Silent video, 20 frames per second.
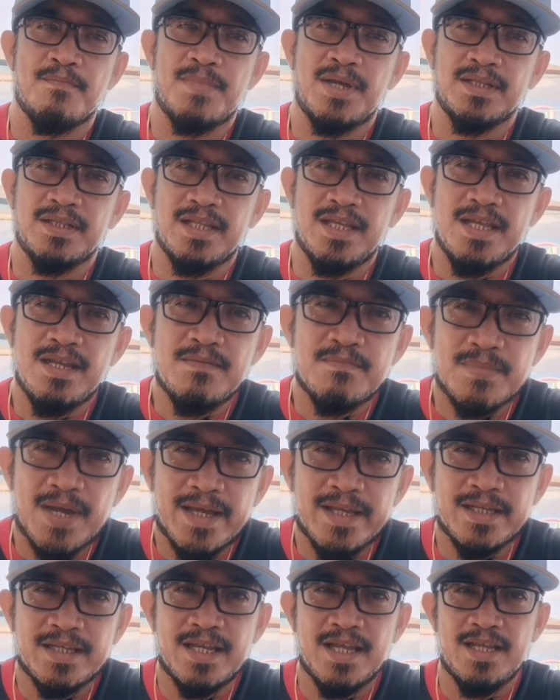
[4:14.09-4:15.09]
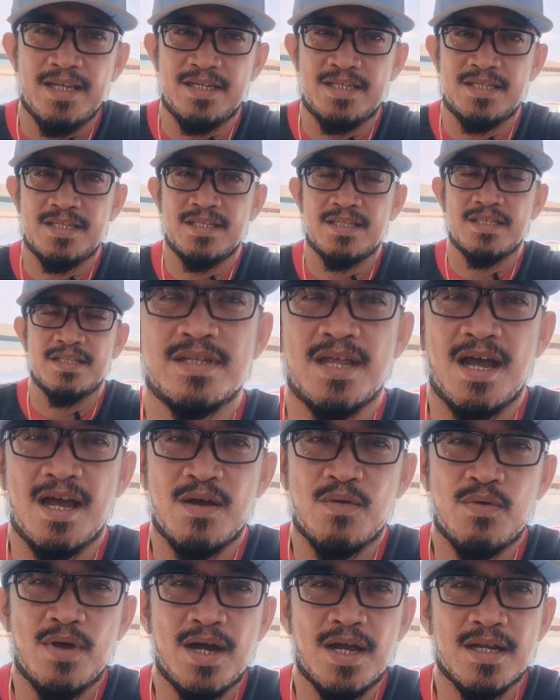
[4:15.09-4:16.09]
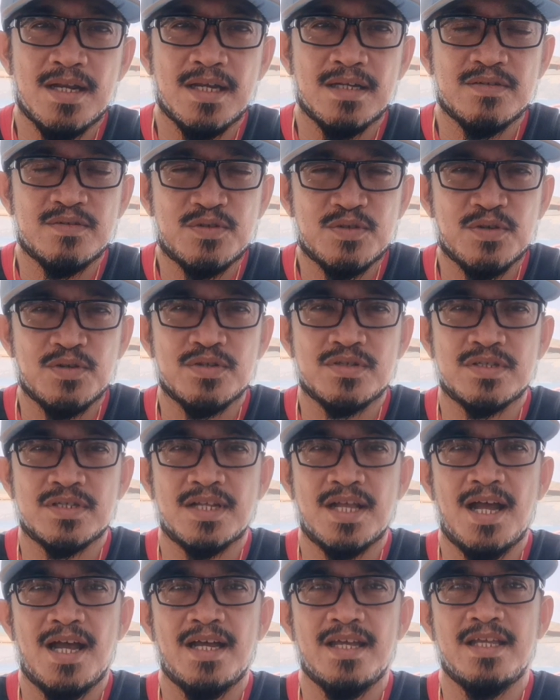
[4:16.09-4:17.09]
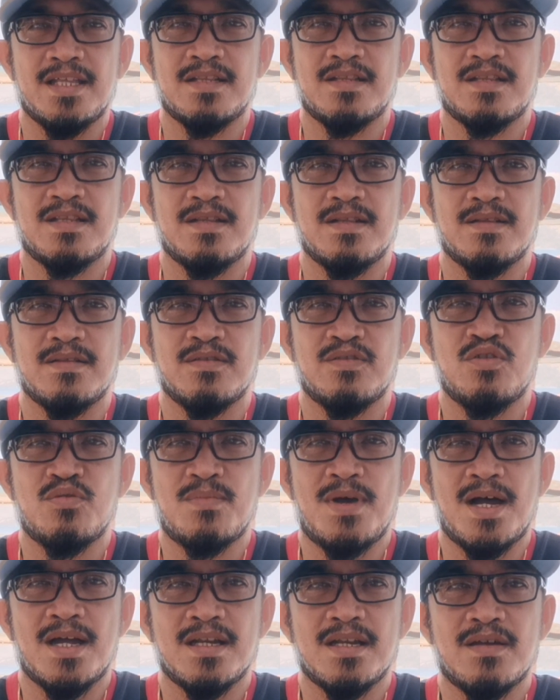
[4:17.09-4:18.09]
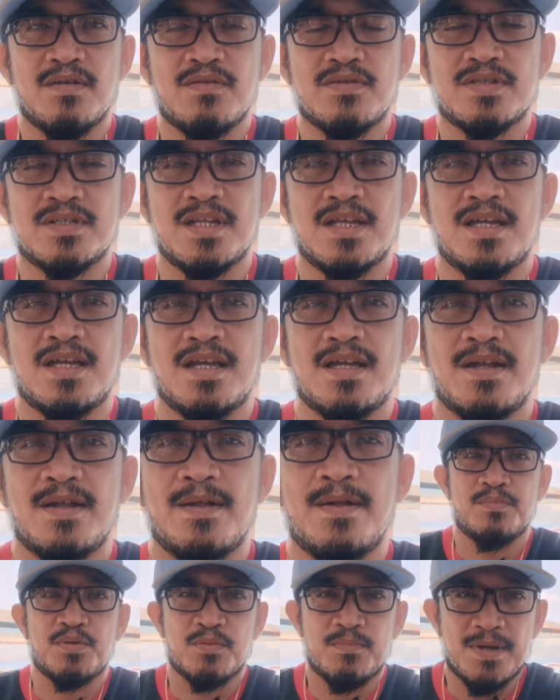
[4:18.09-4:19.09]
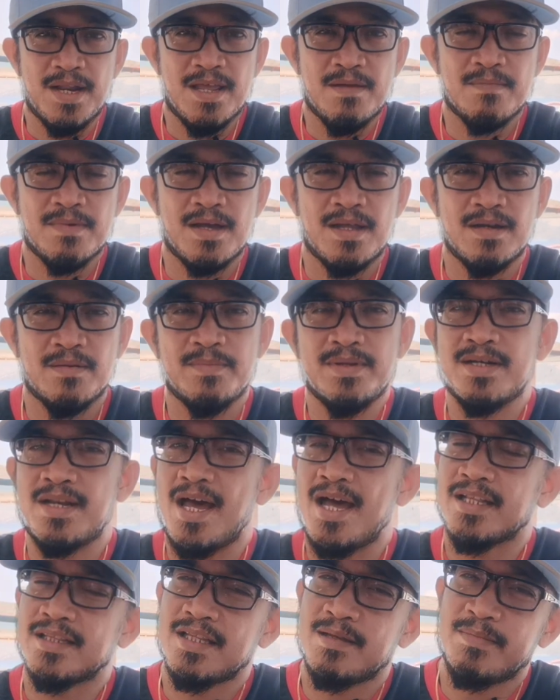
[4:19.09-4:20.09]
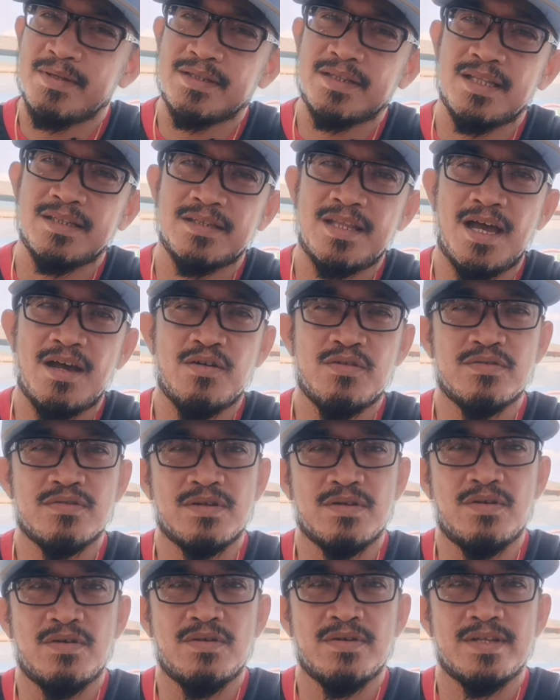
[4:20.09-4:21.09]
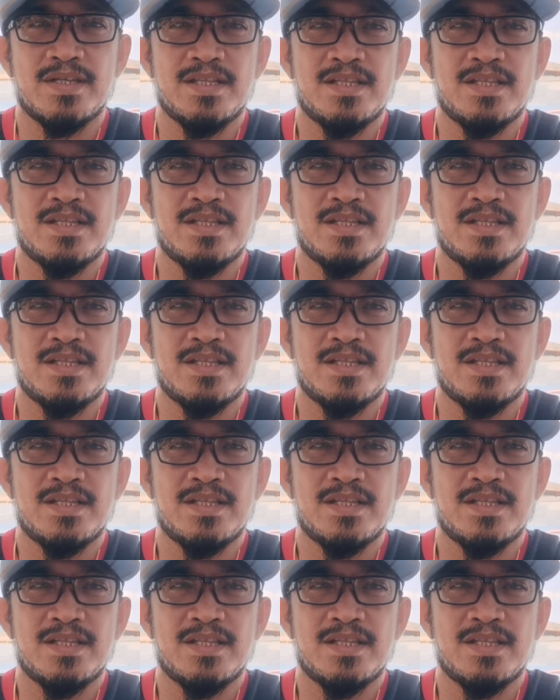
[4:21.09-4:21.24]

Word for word: But in my case, sa awa ng Diyos, kahit dumaan ako sa problema. I mean, lahat naman ng tao, no?